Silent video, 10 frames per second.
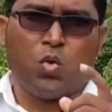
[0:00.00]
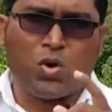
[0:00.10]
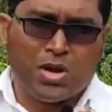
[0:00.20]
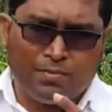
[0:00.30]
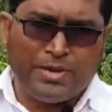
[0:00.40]

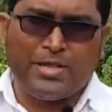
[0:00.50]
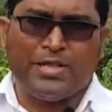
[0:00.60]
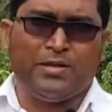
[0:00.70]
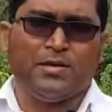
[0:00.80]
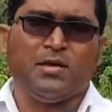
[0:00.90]
உங்கள்
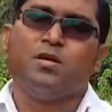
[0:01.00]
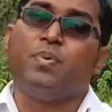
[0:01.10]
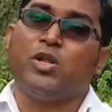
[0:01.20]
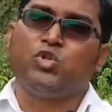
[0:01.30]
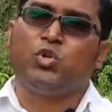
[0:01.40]
மீது
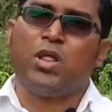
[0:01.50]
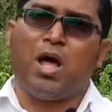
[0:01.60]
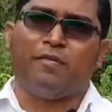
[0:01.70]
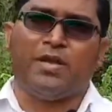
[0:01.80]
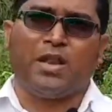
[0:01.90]
பரிசுத்த
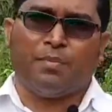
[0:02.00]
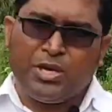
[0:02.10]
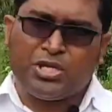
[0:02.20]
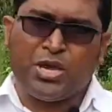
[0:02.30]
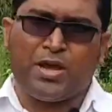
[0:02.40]
ஆவியின்
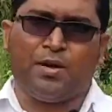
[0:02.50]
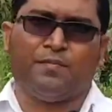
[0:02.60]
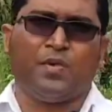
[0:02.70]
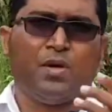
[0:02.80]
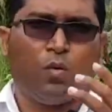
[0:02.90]

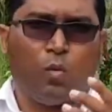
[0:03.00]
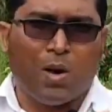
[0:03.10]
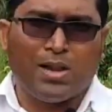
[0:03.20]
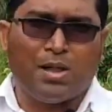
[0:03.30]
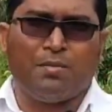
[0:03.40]
அபிஷேகம்
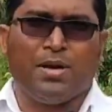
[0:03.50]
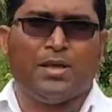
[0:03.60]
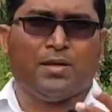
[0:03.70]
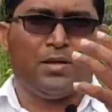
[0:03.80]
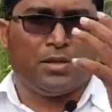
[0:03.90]

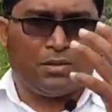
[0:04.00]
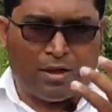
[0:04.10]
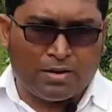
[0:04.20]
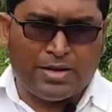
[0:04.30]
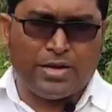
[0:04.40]
வல்லமை
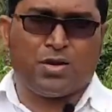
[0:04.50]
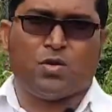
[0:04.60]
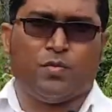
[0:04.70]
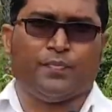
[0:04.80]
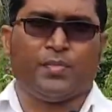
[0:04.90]

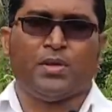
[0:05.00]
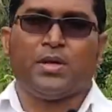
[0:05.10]
தங்கியிருக்கும்